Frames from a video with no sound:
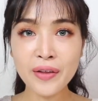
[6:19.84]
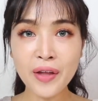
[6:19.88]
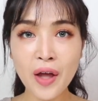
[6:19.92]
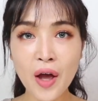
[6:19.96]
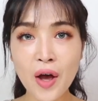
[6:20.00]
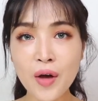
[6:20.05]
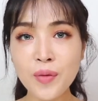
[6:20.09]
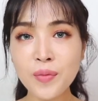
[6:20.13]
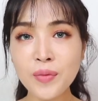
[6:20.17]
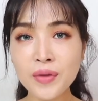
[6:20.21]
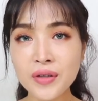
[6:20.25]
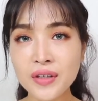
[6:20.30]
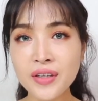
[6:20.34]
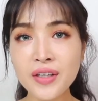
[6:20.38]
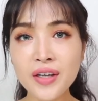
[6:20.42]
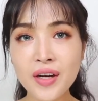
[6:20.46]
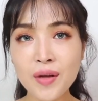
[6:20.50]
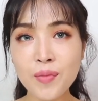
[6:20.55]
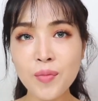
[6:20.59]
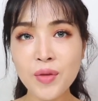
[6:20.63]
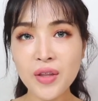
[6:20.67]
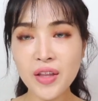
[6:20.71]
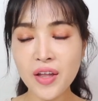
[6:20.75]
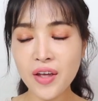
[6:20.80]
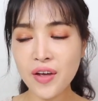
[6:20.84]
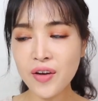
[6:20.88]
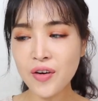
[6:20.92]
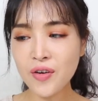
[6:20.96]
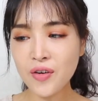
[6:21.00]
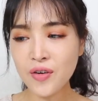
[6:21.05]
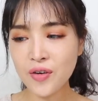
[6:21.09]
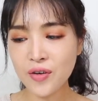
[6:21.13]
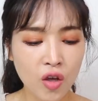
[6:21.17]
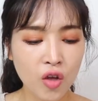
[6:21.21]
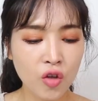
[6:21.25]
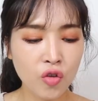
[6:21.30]
다음은
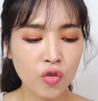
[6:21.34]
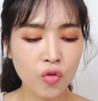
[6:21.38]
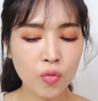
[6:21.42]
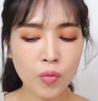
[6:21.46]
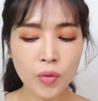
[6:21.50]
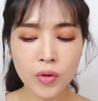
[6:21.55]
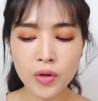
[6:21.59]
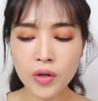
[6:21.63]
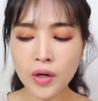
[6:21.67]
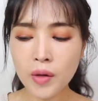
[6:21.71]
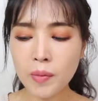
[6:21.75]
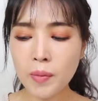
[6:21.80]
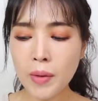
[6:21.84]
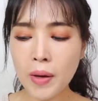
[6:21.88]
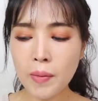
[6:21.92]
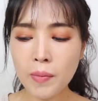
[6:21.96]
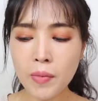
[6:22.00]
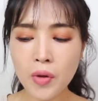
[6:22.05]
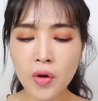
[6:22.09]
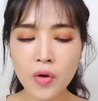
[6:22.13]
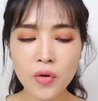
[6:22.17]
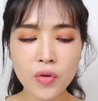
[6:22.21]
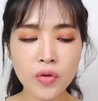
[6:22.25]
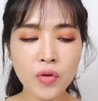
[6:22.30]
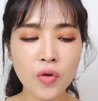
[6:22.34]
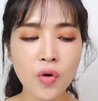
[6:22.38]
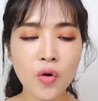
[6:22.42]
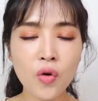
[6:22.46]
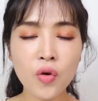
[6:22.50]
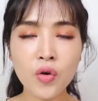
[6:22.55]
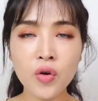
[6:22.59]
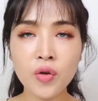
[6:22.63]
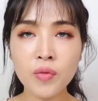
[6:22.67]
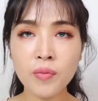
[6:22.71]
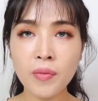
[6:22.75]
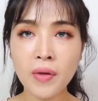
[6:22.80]
크림인데요. 수분크림 하면
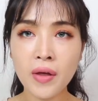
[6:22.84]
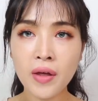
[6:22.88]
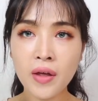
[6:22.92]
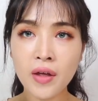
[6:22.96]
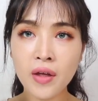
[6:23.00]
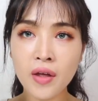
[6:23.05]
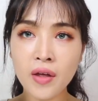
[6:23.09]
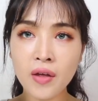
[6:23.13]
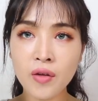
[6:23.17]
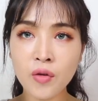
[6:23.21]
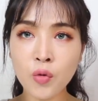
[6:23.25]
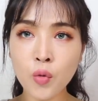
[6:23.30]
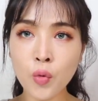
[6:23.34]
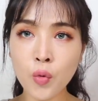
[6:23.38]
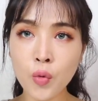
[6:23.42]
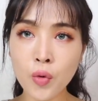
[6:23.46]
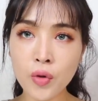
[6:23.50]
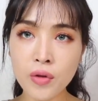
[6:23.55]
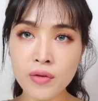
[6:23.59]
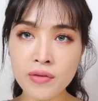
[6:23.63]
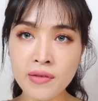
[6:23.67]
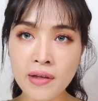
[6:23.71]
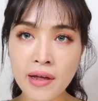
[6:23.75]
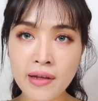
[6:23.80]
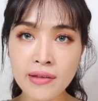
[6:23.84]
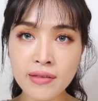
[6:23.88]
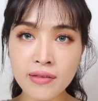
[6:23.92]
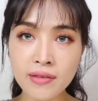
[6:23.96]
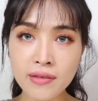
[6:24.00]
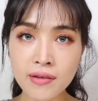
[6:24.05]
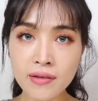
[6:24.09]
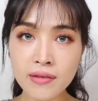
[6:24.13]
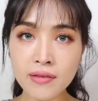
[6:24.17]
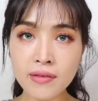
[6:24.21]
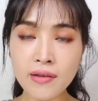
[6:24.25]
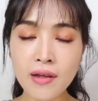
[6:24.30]
여름에 이런
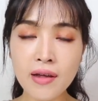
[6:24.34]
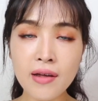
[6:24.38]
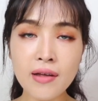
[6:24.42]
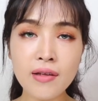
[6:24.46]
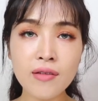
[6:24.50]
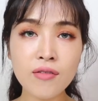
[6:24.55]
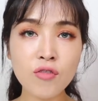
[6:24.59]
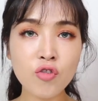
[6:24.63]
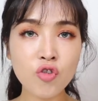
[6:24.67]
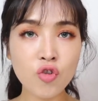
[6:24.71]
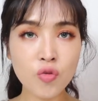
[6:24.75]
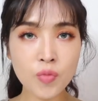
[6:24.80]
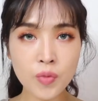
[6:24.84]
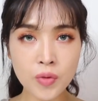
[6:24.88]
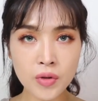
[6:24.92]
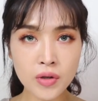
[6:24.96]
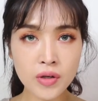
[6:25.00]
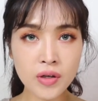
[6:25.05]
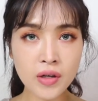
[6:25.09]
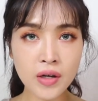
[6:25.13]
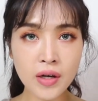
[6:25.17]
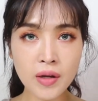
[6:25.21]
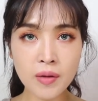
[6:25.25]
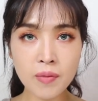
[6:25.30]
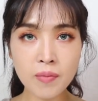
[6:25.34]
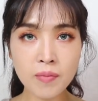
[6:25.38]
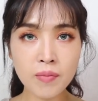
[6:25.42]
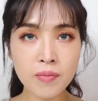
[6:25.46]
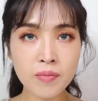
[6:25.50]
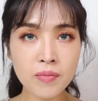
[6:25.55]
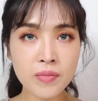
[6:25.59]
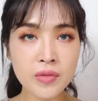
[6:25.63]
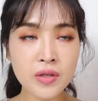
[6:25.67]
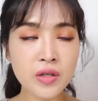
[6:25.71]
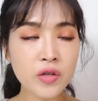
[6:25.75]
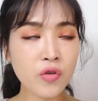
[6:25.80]
산뜻한
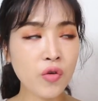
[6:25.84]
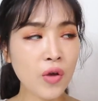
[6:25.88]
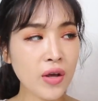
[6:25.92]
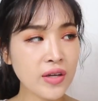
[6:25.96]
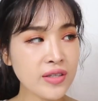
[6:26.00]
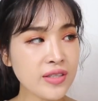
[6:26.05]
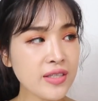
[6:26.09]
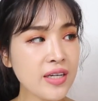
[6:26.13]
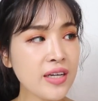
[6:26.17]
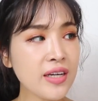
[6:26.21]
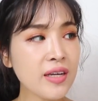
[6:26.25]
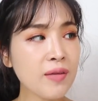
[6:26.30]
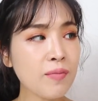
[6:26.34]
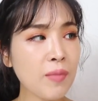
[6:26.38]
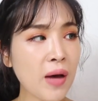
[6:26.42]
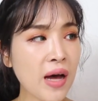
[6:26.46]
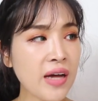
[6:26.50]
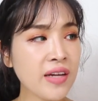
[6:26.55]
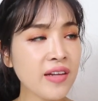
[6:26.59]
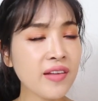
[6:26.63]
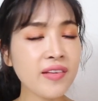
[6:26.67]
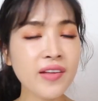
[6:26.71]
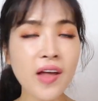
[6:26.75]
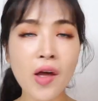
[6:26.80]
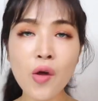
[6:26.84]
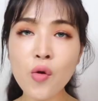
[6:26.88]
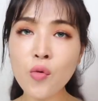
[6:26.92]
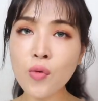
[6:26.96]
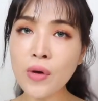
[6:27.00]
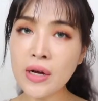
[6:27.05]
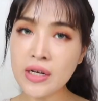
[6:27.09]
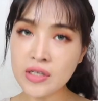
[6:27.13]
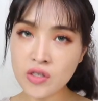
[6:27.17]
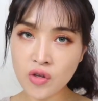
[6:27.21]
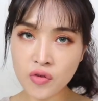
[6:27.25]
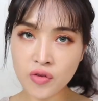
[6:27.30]
수분크림을 굉장히 많이
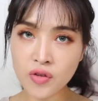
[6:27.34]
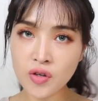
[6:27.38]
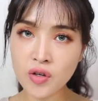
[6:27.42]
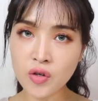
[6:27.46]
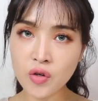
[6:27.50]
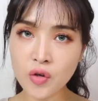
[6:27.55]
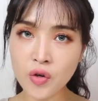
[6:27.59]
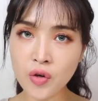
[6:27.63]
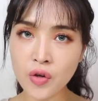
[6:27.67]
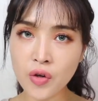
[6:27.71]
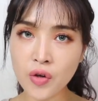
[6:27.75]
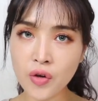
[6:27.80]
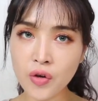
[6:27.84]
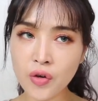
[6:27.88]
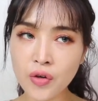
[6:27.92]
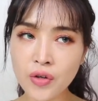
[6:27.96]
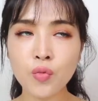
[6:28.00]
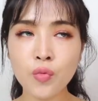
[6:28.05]
사용하셨을 거예요.